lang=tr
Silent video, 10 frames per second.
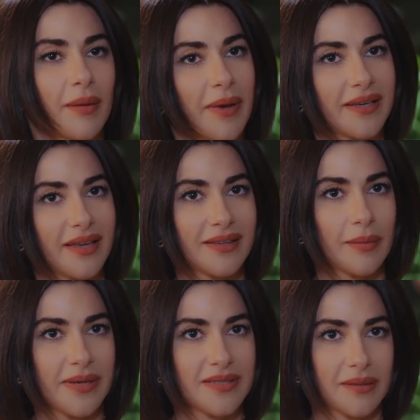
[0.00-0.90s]
hemen
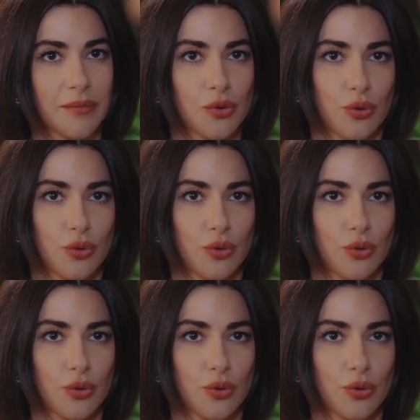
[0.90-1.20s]
kendine benzetmiş